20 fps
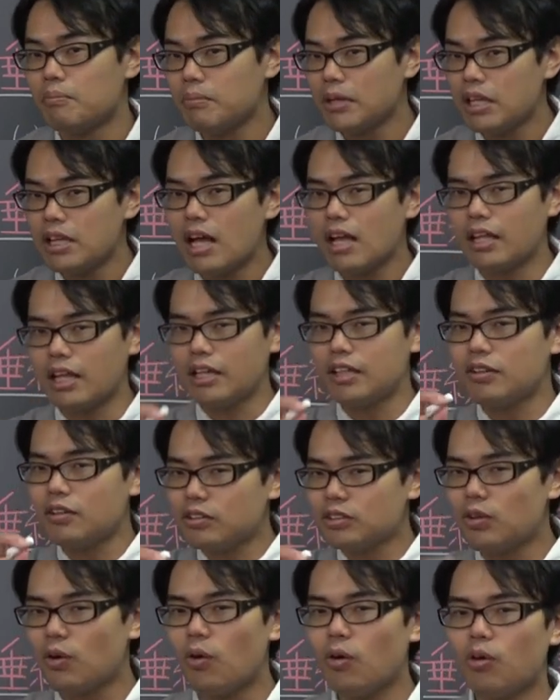みんなね
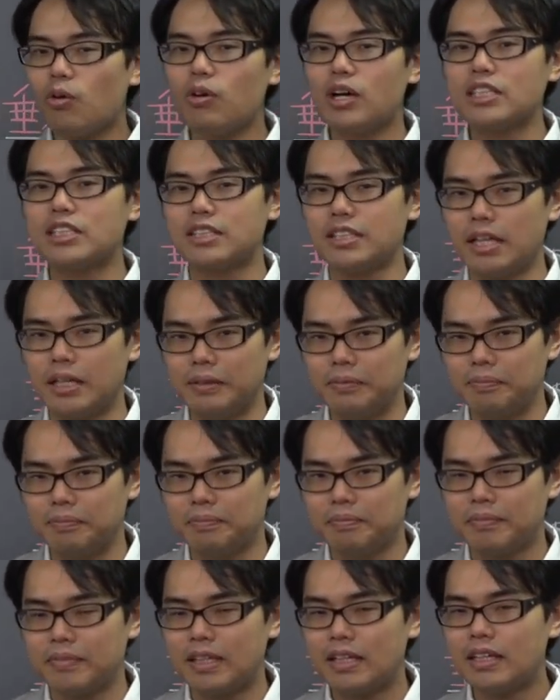一つ方法は知ってる
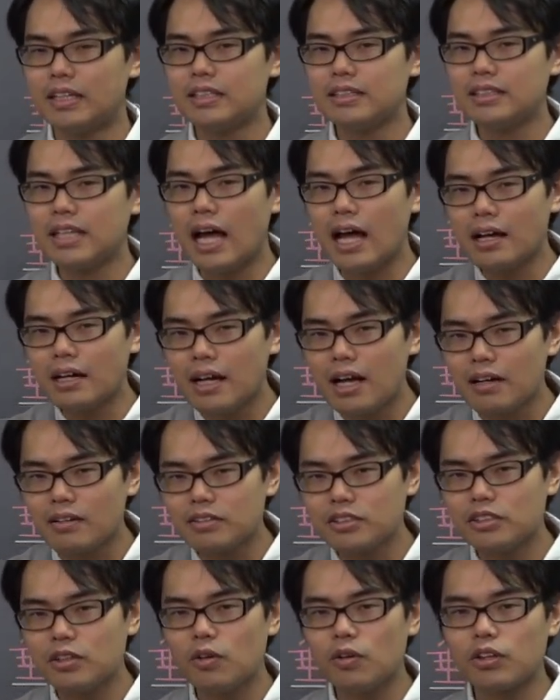三
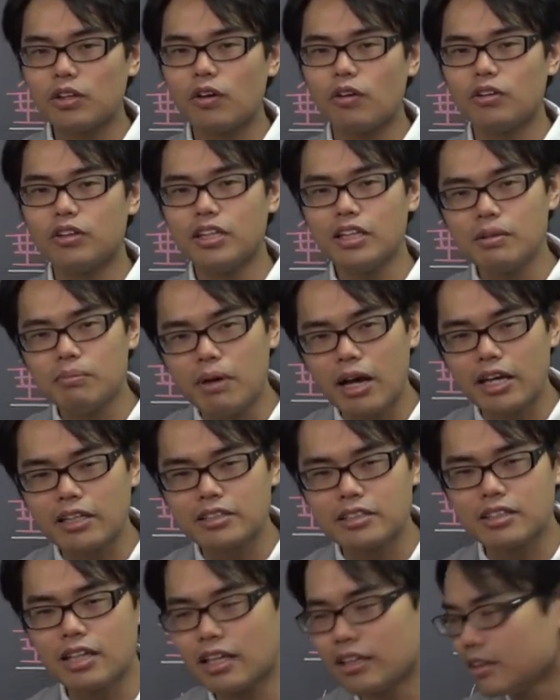角定規を2
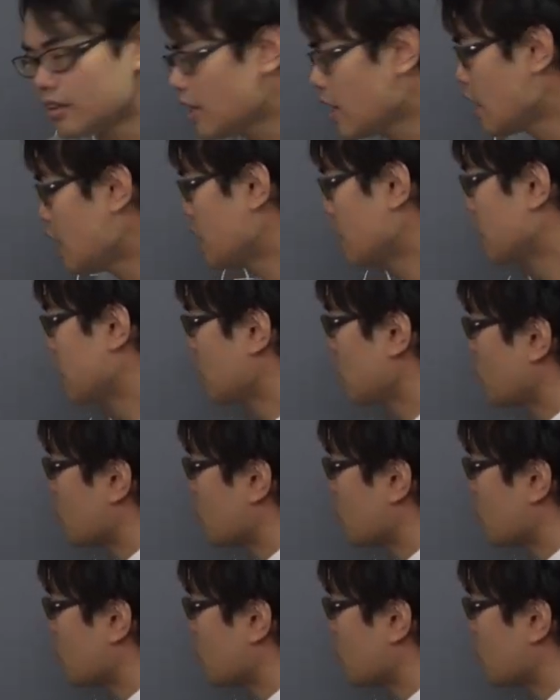枚使って